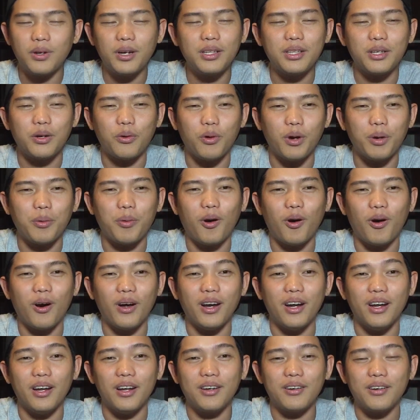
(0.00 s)
คงได้แต่อวย
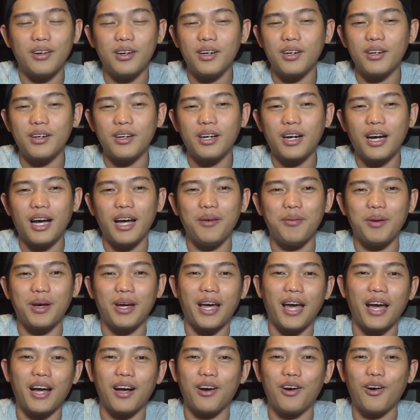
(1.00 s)
พรนะ ก็ใคร
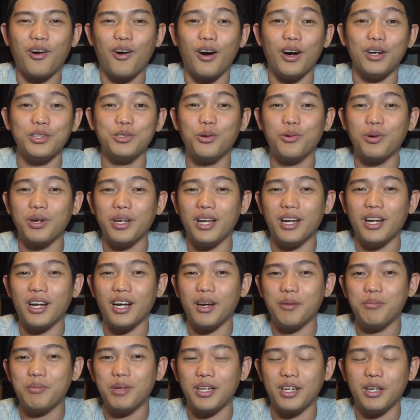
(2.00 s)
ไปแข่งก็ขอให้โชค
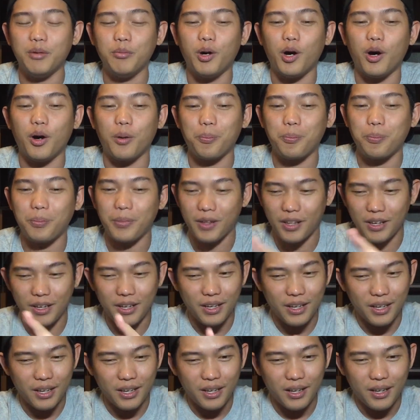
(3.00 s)
ดีนะครับ อย่างที่บอก
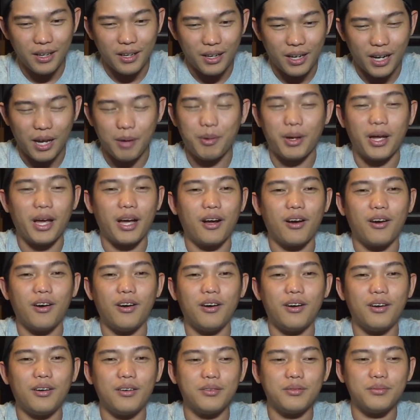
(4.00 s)
ใครไปแข่
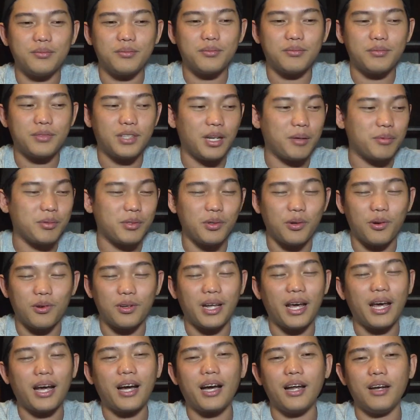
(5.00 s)
งก็สนับส
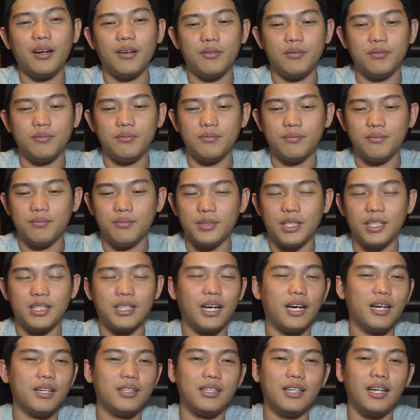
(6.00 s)
นุนของแท้กัน
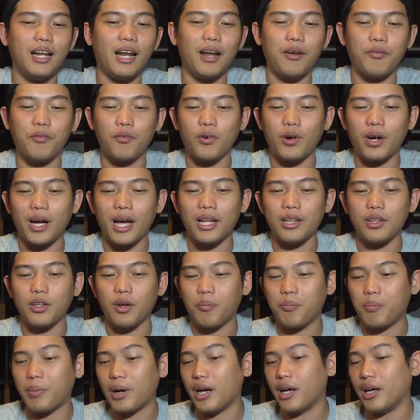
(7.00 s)
นะจ๊ะเรื่องวง
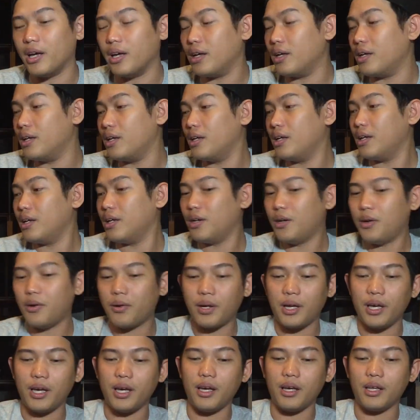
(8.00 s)
การต่อไป
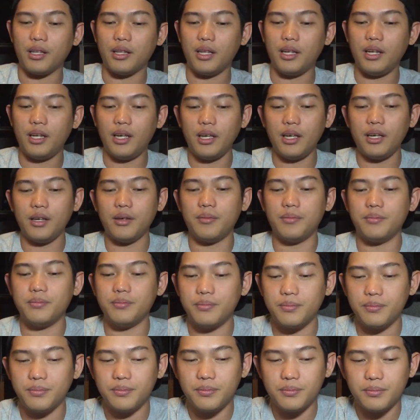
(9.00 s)
โอเค ทีนี้
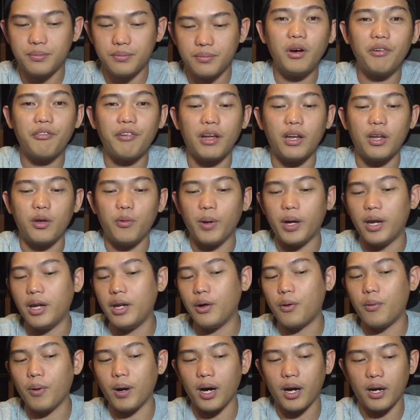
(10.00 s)
พูดเรื่องแฟนอี
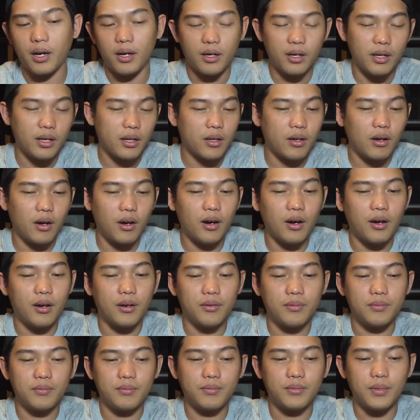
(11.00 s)
เวนต์ดีกว่า ก็
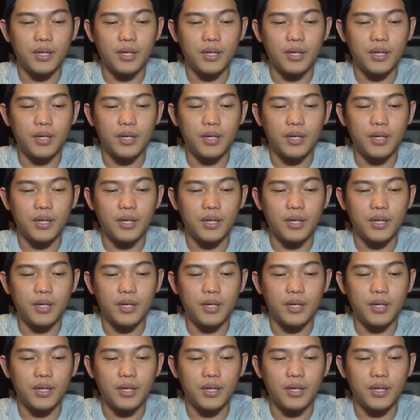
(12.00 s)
